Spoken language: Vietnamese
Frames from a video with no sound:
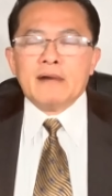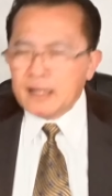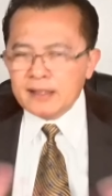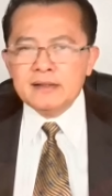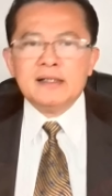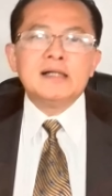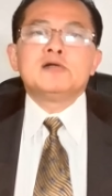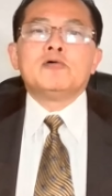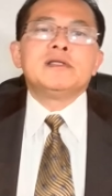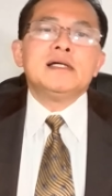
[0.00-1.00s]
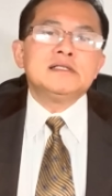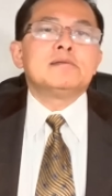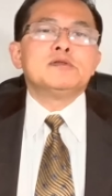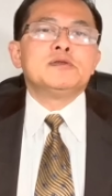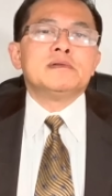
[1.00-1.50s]
và người, người Đức nổi tiếng
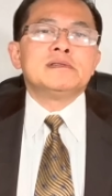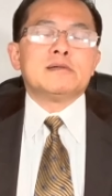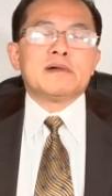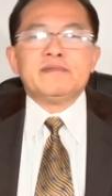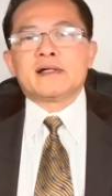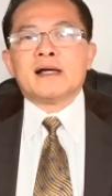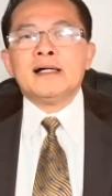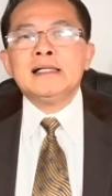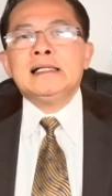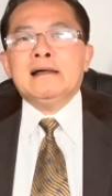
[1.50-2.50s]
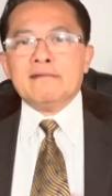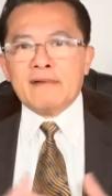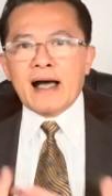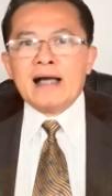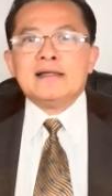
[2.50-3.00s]
trong cái chuyện trong cái việc đó
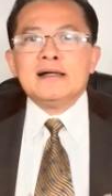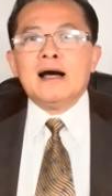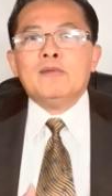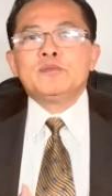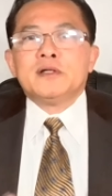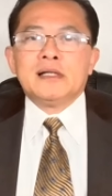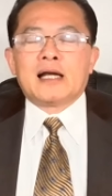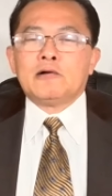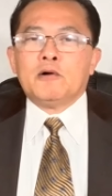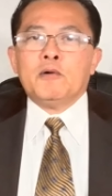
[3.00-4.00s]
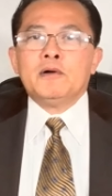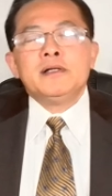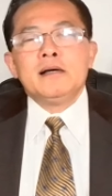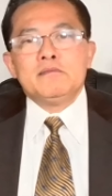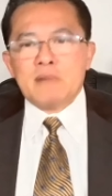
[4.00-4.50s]
và những ông tướng lãnh của
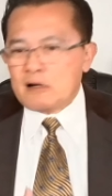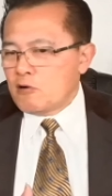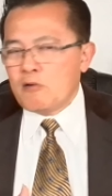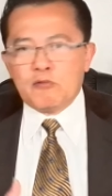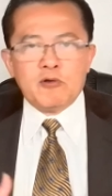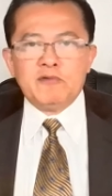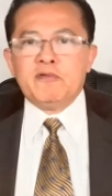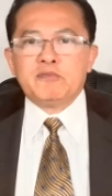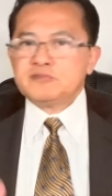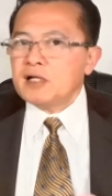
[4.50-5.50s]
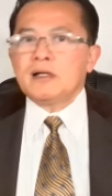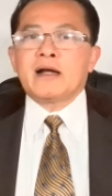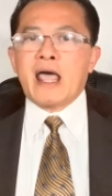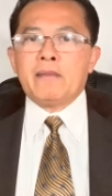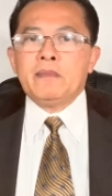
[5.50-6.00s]
Đức mặc đồ quân phục rất
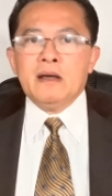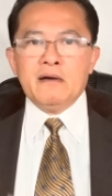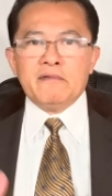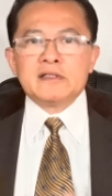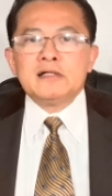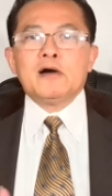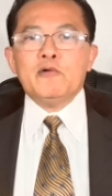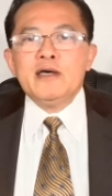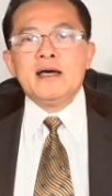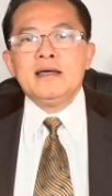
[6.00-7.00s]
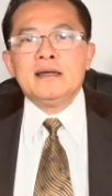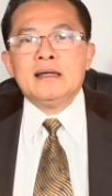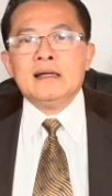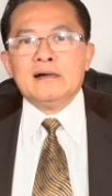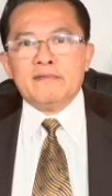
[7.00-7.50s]
là đẹp và rất là uy nghi
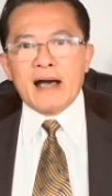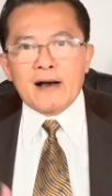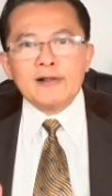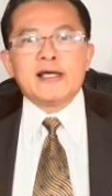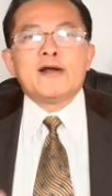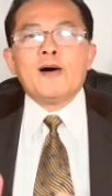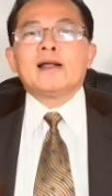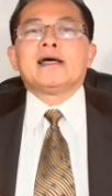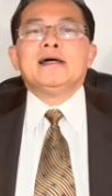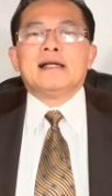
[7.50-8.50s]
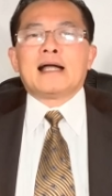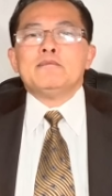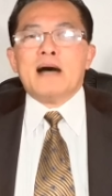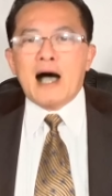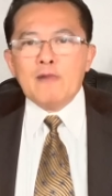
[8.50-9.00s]
và có thể đó là cái hình
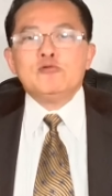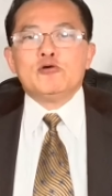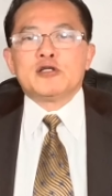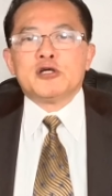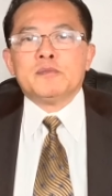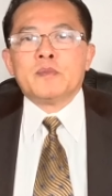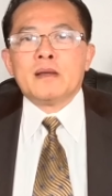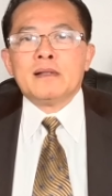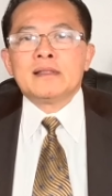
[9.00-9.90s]
ảnh mà ông Donald Trump